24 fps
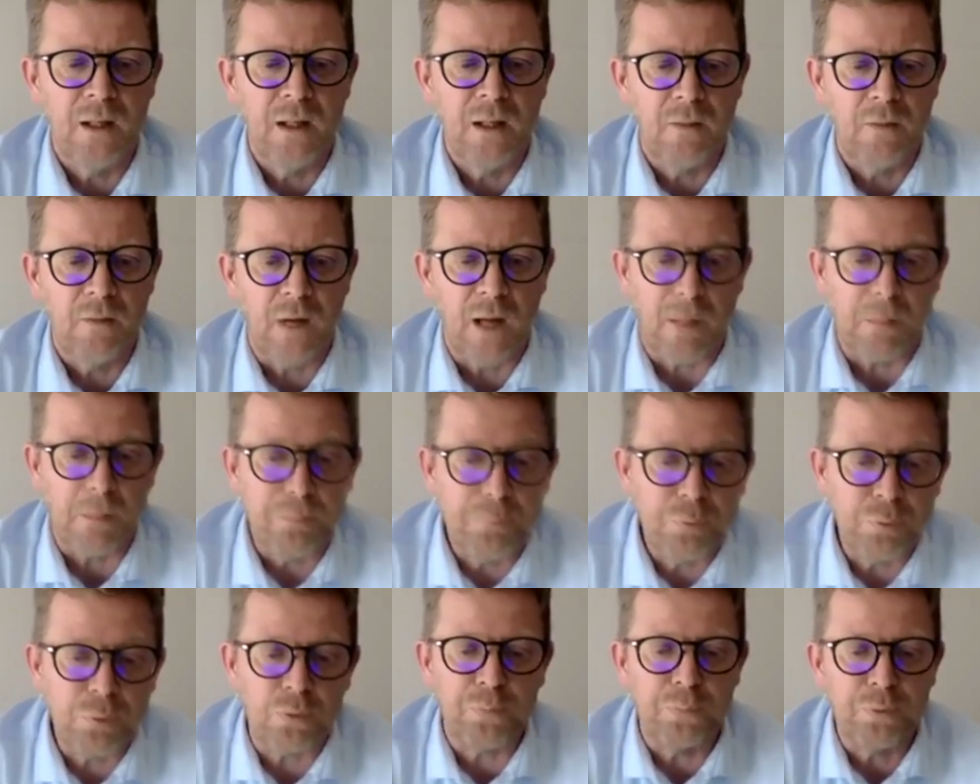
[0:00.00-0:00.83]
Voilà,
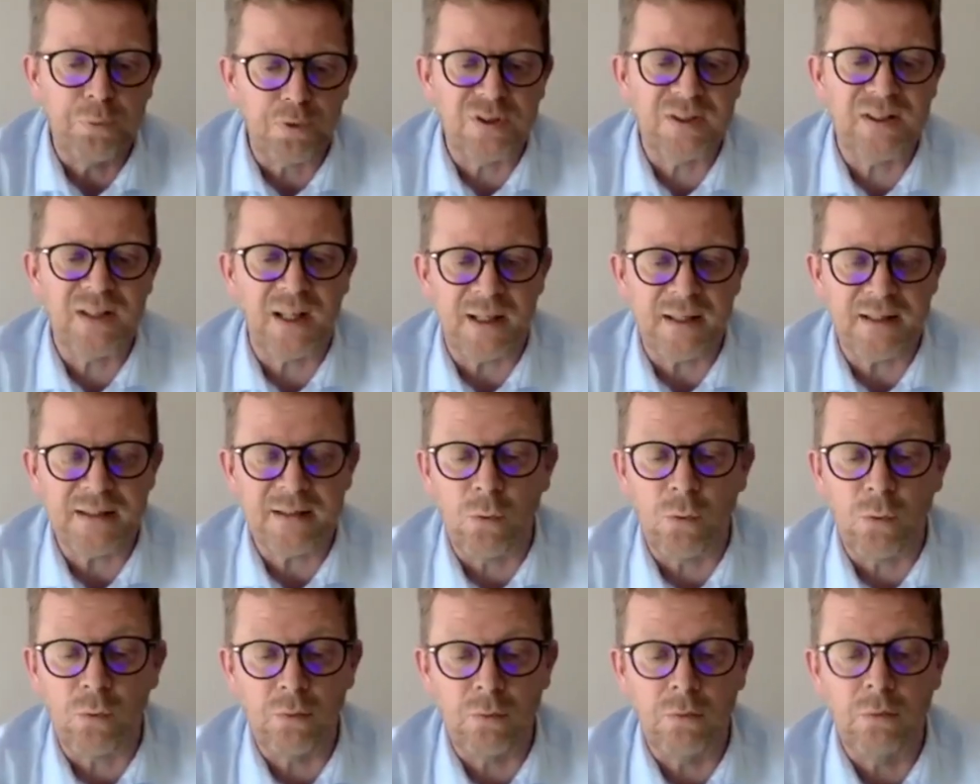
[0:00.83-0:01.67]
pour, pour ces
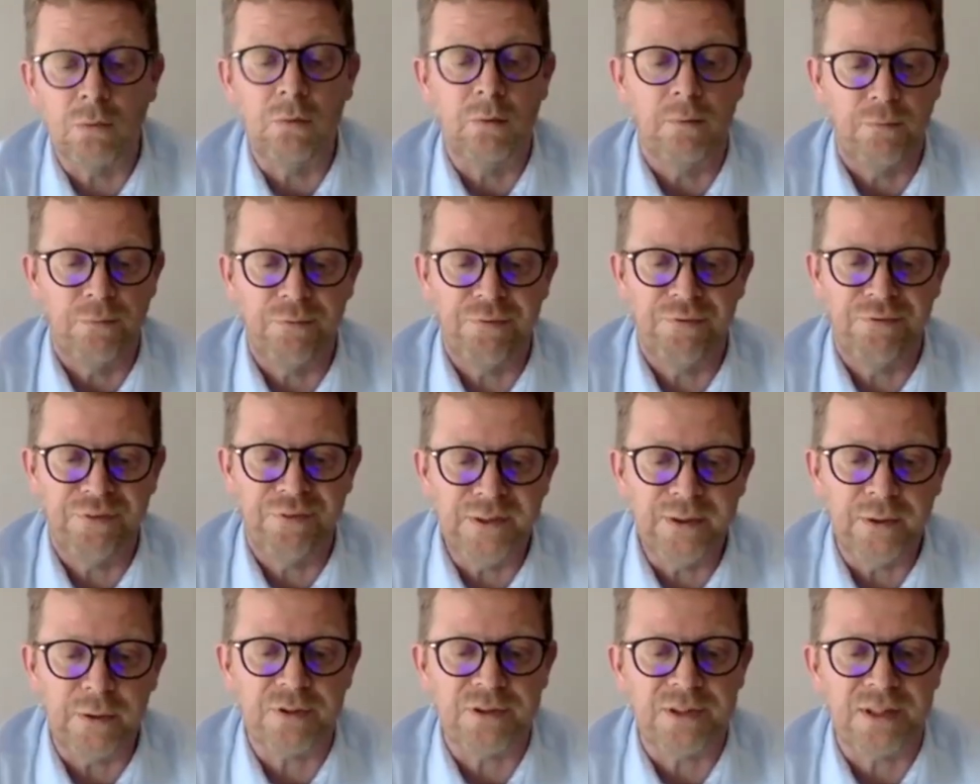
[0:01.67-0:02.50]
raisons
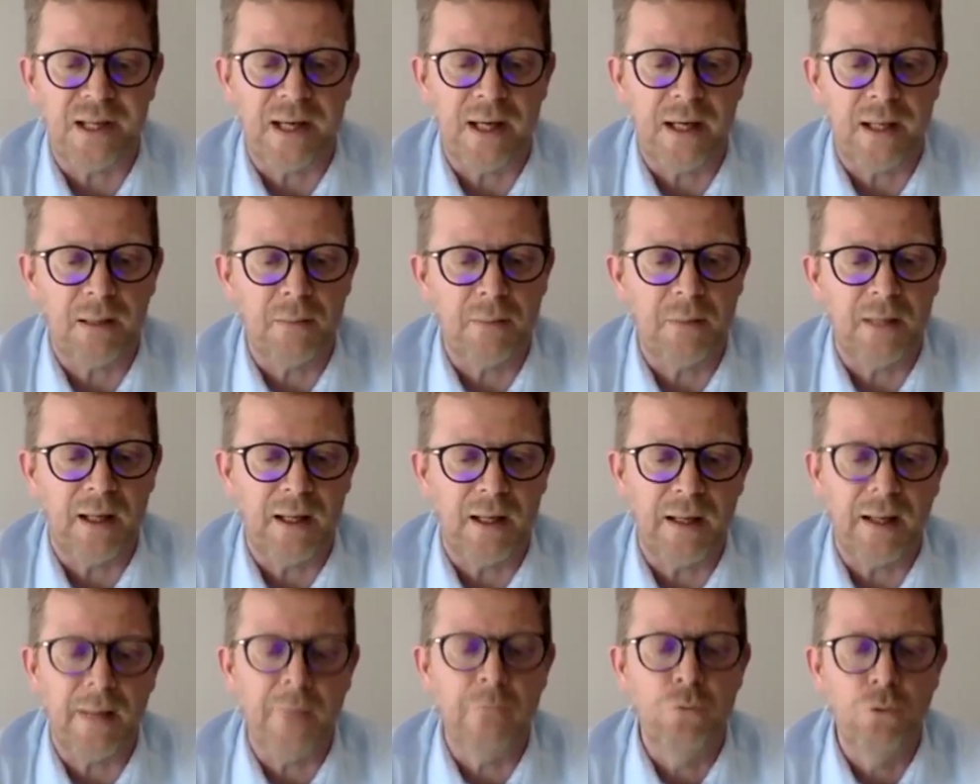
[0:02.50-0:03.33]
financières, ben,
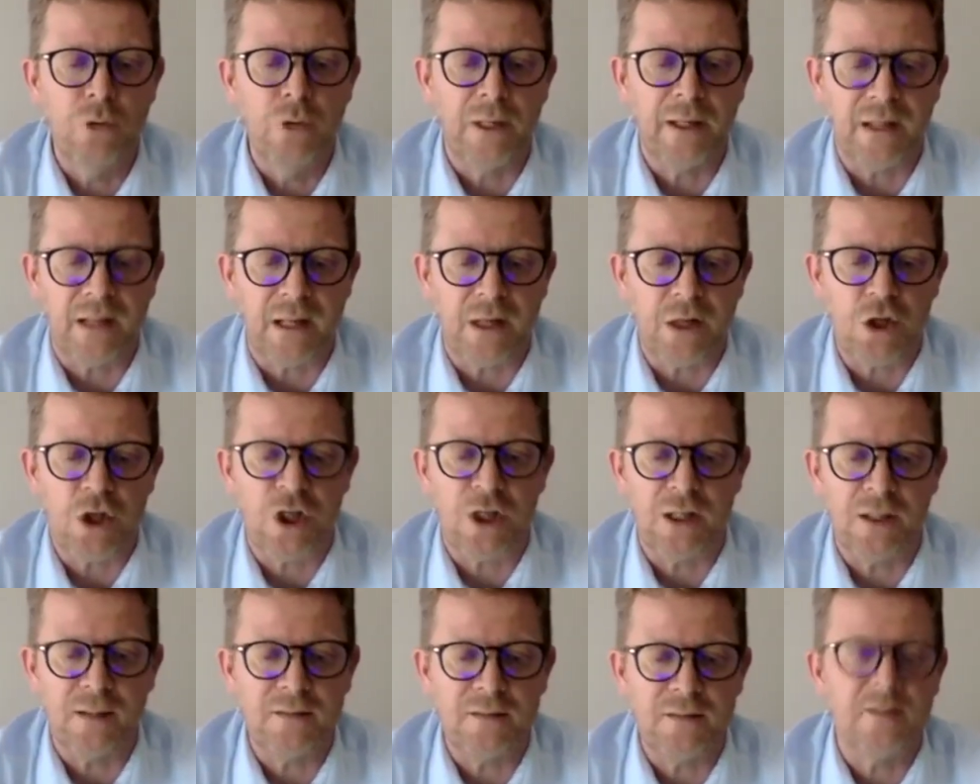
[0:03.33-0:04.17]
l'amour est
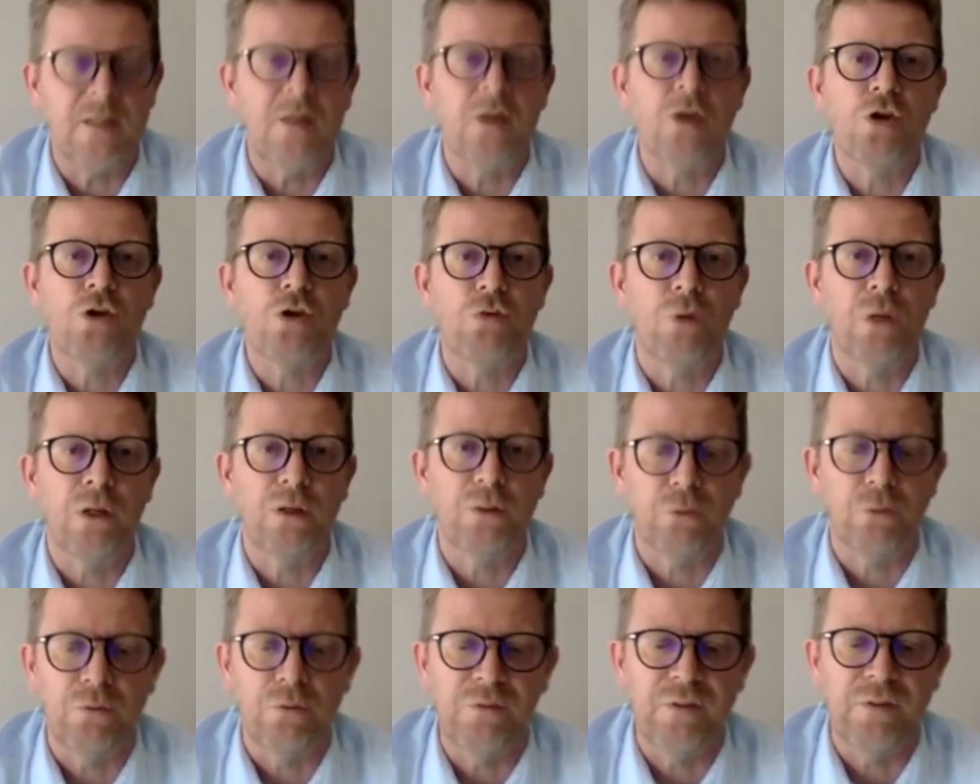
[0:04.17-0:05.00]
caché, c'est le choix
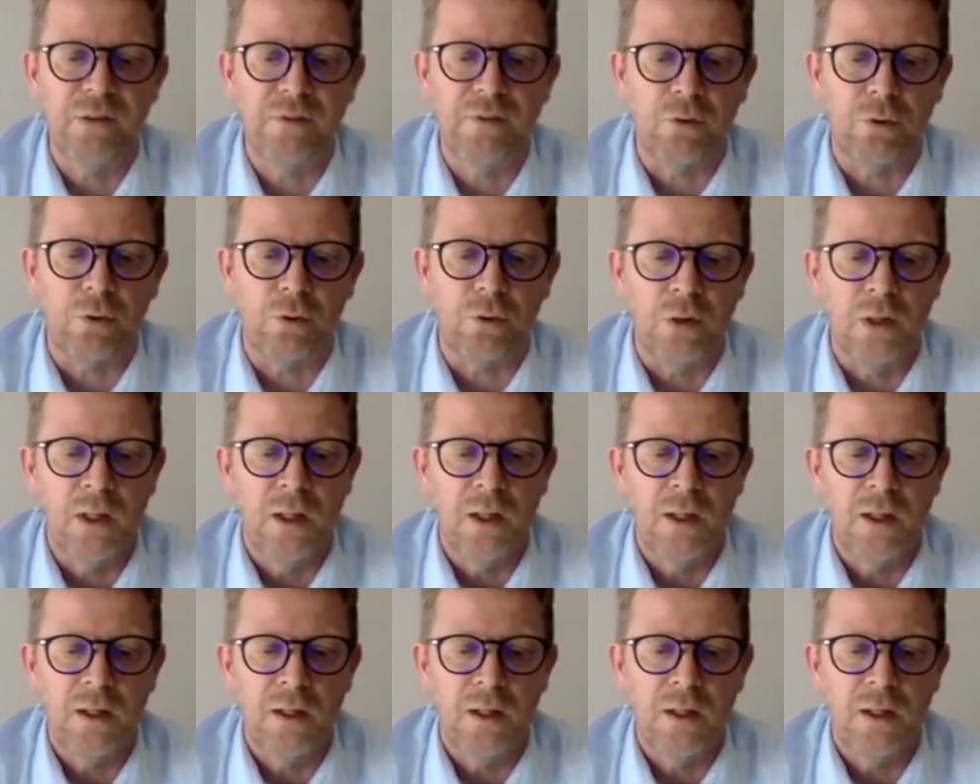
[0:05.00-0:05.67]
de vivre